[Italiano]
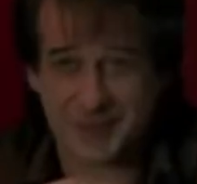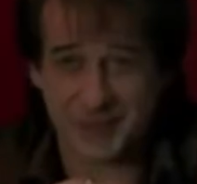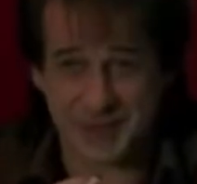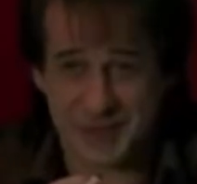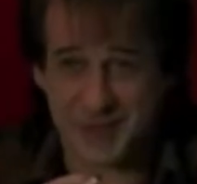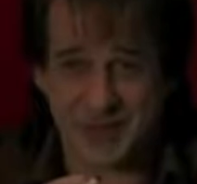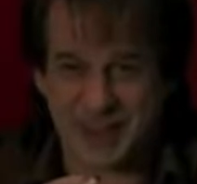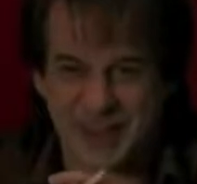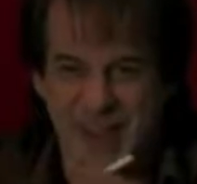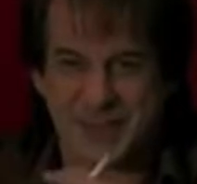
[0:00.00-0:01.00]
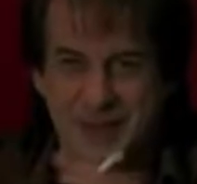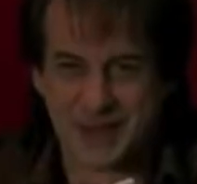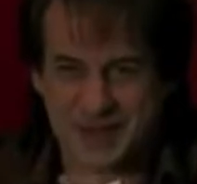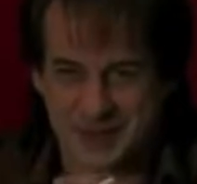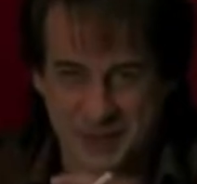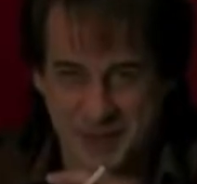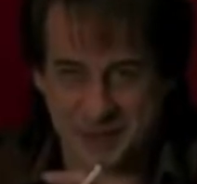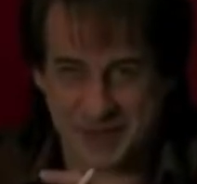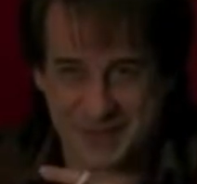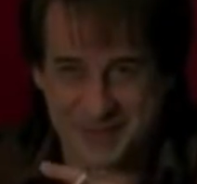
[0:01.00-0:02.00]
Ma faccio l'orata in afa, anche Salvatore a
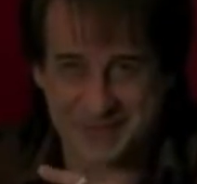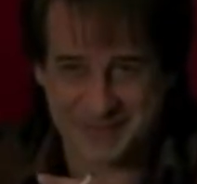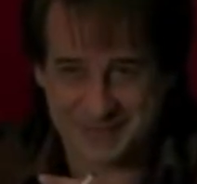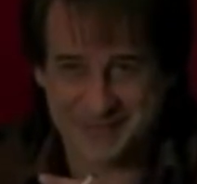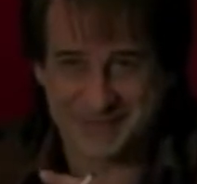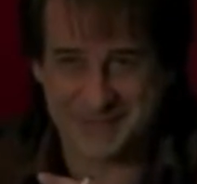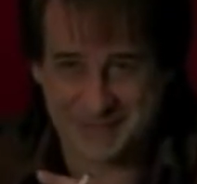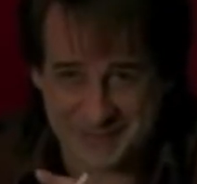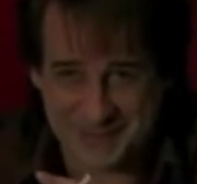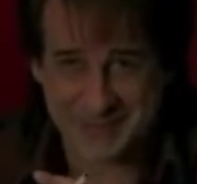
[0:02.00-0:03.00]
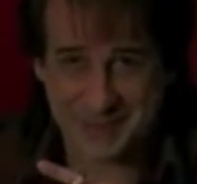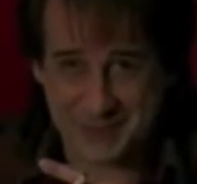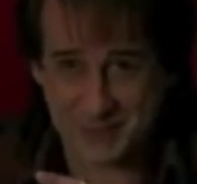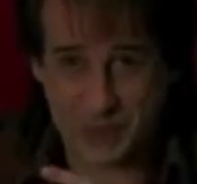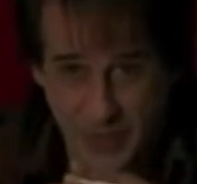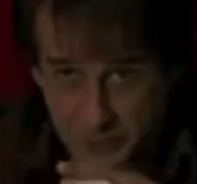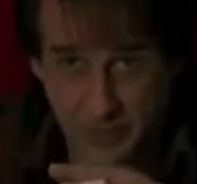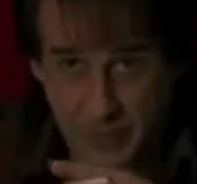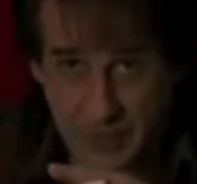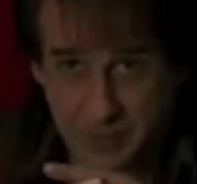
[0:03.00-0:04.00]
mare. Tu lo sai dove ho
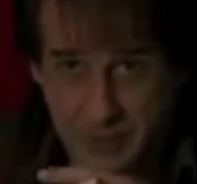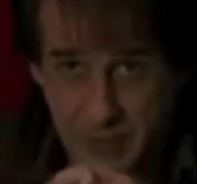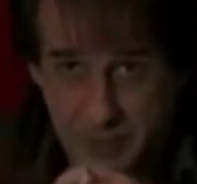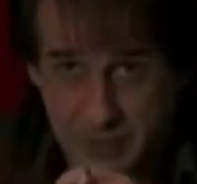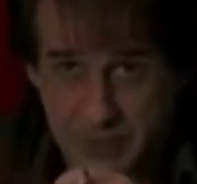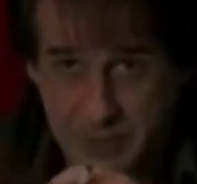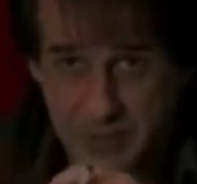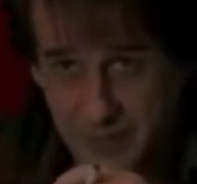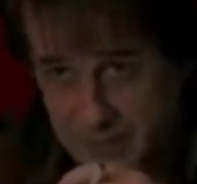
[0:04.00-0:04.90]
imparato a cucinare i pesci?